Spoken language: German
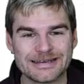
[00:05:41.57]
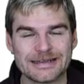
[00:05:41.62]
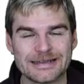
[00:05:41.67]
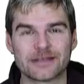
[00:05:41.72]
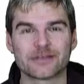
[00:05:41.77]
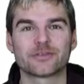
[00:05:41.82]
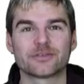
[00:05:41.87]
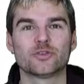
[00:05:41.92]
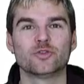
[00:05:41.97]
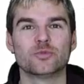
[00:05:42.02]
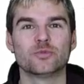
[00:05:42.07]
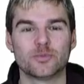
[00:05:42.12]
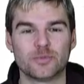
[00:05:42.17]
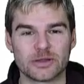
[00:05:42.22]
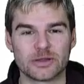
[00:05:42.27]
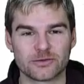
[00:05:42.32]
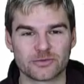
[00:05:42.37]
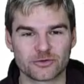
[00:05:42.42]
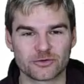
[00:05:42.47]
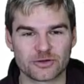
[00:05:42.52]
ersten
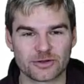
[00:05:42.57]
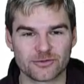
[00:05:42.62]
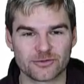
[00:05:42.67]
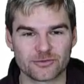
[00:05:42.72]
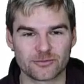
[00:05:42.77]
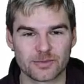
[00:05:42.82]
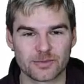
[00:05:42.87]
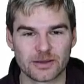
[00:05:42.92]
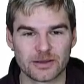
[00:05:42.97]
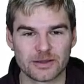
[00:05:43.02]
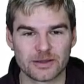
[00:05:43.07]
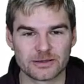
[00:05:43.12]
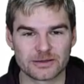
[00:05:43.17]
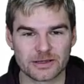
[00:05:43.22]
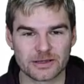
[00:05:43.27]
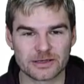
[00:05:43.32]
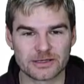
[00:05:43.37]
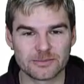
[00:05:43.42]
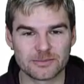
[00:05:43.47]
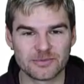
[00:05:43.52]
Überblick verschaffen.
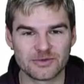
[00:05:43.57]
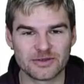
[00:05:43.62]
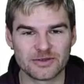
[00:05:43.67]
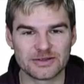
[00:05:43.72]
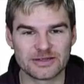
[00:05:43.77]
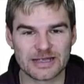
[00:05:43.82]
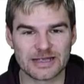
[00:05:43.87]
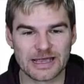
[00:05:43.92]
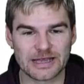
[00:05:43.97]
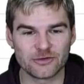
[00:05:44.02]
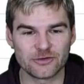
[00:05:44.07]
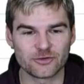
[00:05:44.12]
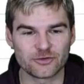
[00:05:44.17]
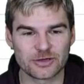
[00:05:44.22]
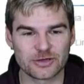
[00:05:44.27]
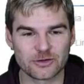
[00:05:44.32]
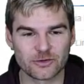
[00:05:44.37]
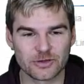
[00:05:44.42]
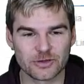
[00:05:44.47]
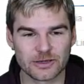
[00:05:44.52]
Dann gibt es hier die
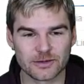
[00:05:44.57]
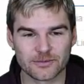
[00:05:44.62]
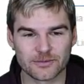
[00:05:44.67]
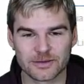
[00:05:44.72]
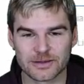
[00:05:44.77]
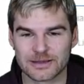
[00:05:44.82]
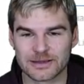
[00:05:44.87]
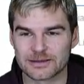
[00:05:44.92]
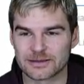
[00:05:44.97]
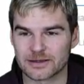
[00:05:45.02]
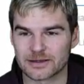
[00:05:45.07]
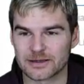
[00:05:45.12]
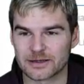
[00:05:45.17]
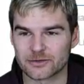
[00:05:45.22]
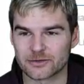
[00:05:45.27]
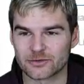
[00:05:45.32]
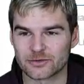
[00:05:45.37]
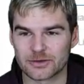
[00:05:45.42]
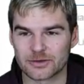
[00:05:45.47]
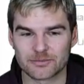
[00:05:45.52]
Einstellungen, da
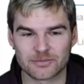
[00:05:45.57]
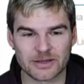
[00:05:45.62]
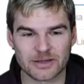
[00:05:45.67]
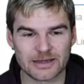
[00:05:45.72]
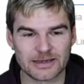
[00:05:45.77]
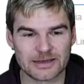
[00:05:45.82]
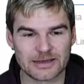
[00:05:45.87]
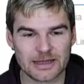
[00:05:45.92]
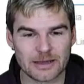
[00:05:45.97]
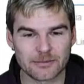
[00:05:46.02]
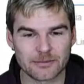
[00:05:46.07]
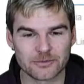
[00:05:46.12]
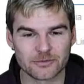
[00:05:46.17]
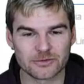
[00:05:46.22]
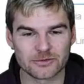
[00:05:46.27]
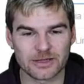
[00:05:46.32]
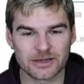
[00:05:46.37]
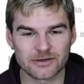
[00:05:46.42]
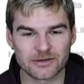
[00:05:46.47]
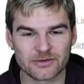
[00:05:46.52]
kannst du eben deinen Namen
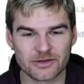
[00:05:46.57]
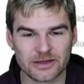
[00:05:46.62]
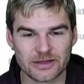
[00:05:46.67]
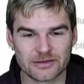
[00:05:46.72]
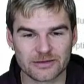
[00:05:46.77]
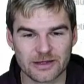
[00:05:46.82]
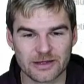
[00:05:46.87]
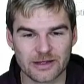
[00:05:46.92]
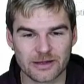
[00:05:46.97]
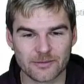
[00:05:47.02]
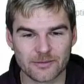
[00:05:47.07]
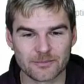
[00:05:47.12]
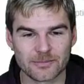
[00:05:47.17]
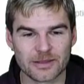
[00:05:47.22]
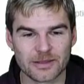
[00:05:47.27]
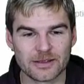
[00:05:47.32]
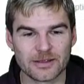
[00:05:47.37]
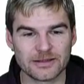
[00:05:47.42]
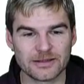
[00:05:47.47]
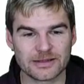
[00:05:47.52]
und alles eintragen.
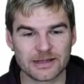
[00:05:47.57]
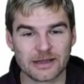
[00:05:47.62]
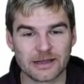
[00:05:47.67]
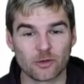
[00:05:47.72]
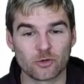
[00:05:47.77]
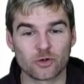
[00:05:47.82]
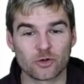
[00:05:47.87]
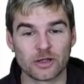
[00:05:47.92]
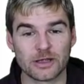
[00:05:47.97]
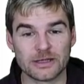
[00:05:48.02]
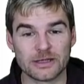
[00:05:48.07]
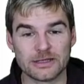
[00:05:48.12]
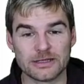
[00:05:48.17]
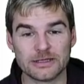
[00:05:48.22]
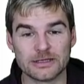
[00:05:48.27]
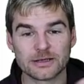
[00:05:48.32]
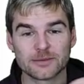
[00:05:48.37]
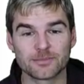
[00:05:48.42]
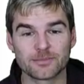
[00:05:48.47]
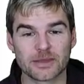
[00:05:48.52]
Dann auch
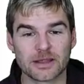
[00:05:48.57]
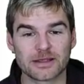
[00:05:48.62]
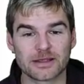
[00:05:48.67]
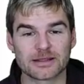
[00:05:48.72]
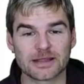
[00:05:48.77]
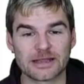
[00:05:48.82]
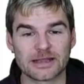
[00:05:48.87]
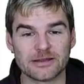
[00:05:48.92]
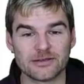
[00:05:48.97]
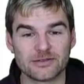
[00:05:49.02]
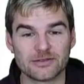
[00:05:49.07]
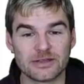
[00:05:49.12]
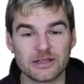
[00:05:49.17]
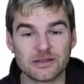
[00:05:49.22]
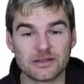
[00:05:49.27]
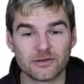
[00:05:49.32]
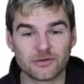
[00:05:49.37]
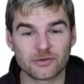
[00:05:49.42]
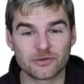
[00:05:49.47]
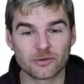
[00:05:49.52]
hier deine
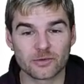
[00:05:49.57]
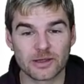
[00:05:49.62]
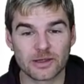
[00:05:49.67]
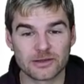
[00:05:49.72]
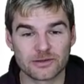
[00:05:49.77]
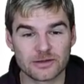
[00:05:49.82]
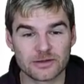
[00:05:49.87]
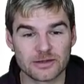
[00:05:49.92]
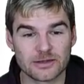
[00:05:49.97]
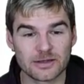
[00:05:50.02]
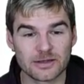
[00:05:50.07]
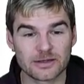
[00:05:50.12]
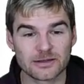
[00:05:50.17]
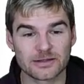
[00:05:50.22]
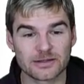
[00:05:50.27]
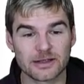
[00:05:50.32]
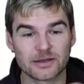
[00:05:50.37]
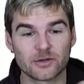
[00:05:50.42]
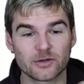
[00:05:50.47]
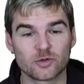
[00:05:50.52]
Digistore-ID,
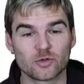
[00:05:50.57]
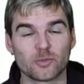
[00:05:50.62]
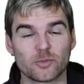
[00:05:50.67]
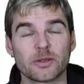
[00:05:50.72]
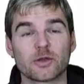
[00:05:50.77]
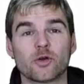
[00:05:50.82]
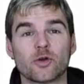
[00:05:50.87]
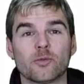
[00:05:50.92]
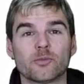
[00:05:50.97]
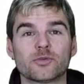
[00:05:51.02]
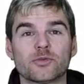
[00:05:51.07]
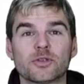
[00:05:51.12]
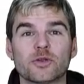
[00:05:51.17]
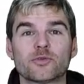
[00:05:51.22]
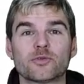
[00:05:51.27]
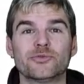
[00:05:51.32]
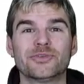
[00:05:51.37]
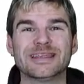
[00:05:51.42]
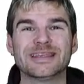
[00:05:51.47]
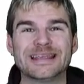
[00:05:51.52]
denn du bekommst
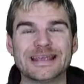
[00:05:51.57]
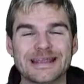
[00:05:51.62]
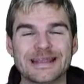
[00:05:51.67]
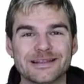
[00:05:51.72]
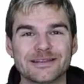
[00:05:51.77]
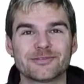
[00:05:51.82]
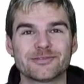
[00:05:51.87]
auch für jeden